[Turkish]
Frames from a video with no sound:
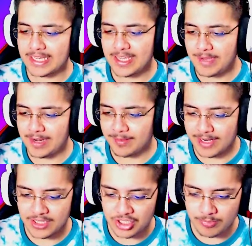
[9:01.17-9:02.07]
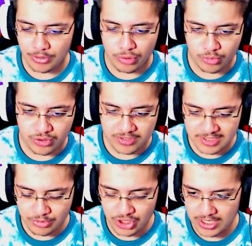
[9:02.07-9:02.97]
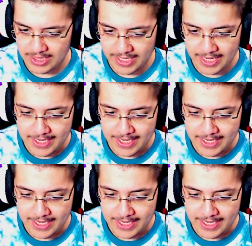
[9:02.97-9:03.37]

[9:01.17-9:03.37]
yemeyelim kardeşim anlıyor musun? Hızlı bir şekilde